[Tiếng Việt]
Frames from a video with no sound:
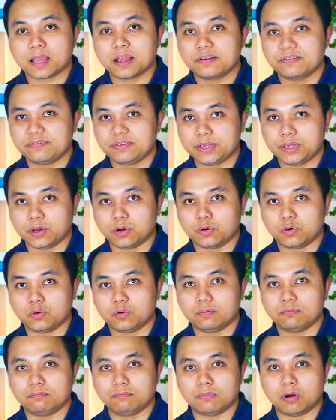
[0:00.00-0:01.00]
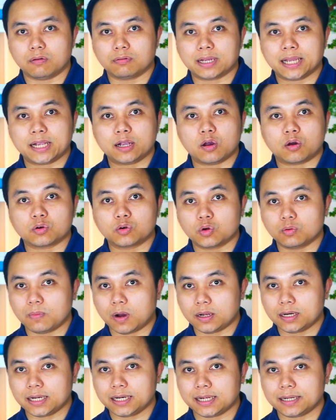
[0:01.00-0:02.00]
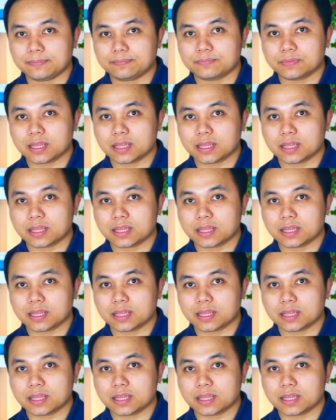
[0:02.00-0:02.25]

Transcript: ví dụ một cái con robot đó đó